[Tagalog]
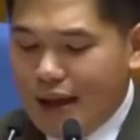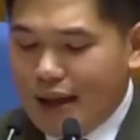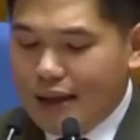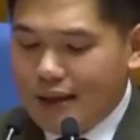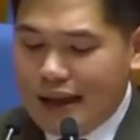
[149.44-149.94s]

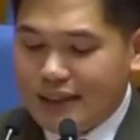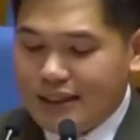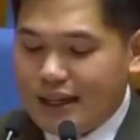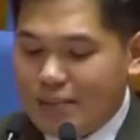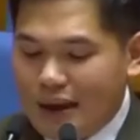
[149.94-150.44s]
dahil
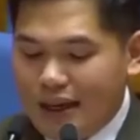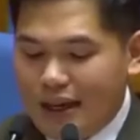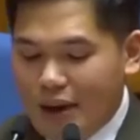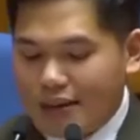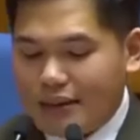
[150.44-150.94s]
sa labing
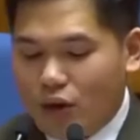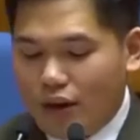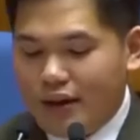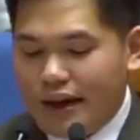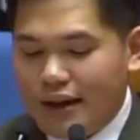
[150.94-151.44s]
limang
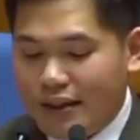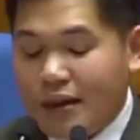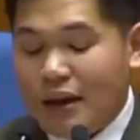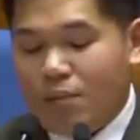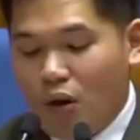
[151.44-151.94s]
taon na
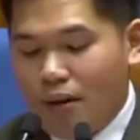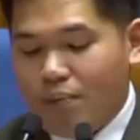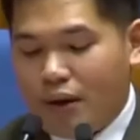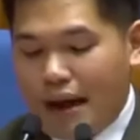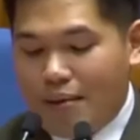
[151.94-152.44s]
tinakbo ang
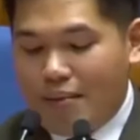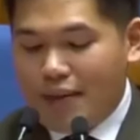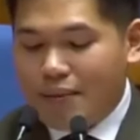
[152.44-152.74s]
programa,